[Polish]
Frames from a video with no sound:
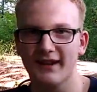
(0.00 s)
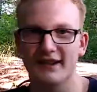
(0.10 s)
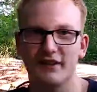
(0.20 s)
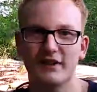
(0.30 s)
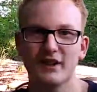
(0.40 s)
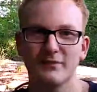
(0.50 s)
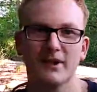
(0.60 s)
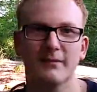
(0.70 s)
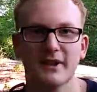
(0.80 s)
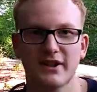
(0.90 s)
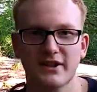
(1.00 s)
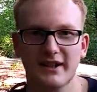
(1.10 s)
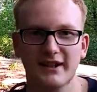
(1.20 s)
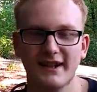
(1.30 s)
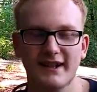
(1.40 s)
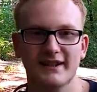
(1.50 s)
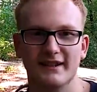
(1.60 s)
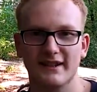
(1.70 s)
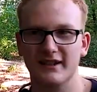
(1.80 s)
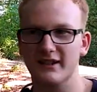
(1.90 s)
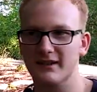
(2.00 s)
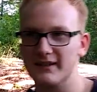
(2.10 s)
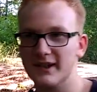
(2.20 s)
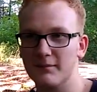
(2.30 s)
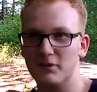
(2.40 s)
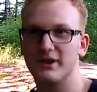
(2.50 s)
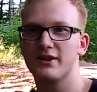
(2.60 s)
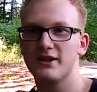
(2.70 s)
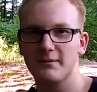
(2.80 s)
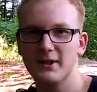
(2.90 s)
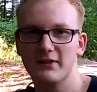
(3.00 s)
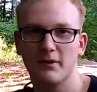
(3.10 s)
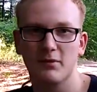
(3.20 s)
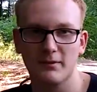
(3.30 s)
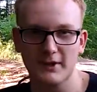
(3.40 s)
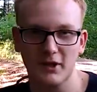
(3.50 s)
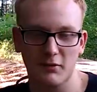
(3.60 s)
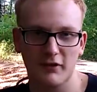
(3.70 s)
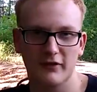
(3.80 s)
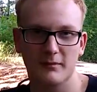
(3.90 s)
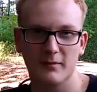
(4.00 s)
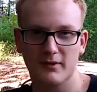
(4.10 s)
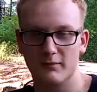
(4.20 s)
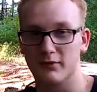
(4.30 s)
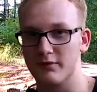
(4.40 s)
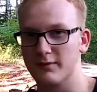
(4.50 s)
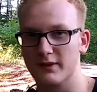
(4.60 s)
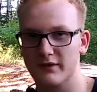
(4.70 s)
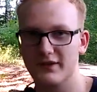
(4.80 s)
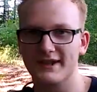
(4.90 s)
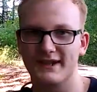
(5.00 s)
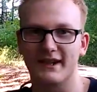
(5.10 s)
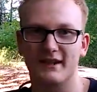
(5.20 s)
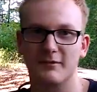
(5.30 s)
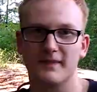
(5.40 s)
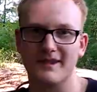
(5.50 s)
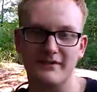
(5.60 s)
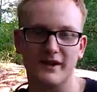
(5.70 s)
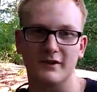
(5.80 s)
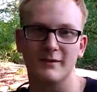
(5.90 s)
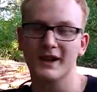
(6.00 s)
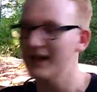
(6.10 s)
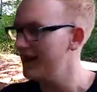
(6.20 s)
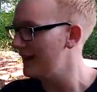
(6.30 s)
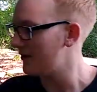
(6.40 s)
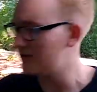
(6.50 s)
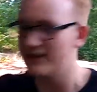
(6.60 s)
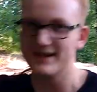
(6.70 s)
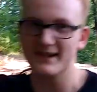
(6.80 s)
natrafiliśmy na pierwsze relikty te, tej potężnej bitwy pod Mikołowem, bądź bitwy wyrskiej, jak ją nazywają. Oto